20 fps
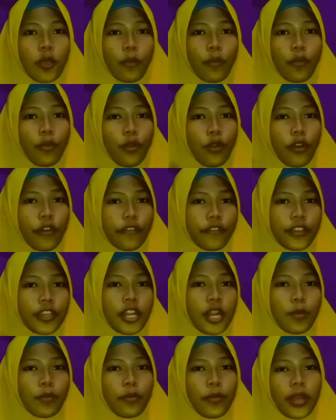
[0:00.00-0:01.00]
Bu Novi
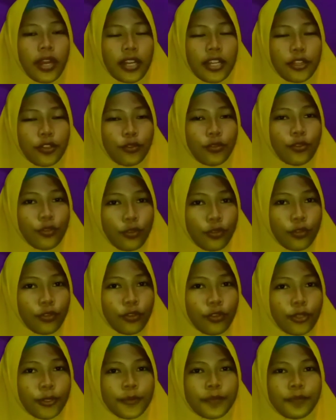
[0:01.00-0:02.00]
dan Bu Merlin
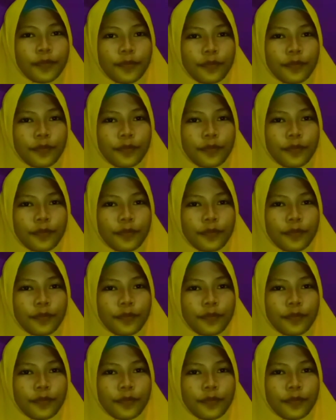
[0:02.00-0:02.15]
tunggu.